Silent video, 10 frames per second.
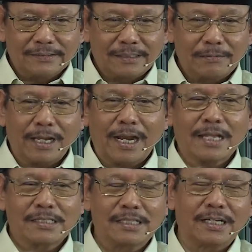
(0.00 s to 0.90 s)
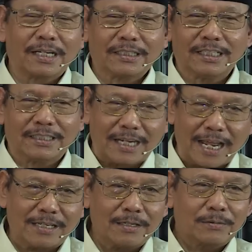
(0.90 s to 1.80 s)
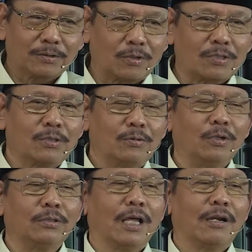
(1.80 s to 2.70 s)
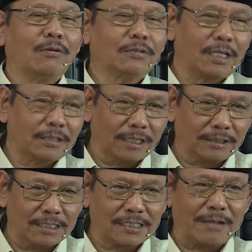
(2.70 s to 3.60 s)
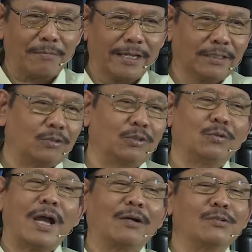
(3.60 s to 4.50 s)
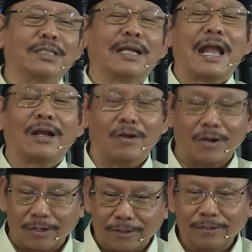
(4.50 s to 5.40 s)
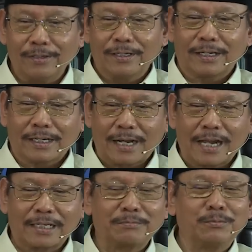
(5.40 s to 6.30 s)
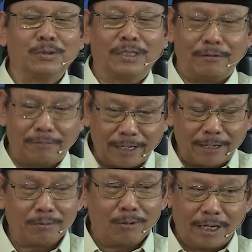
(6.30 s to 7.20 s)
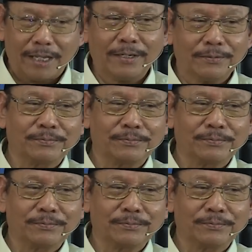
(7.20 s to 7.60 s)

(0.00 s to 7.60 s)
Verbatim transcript: Nek ngaji ngerti tenan Terus, lu, nana aku tak Selama itu dudu aku sengakon. ngakon karepmu Boleh.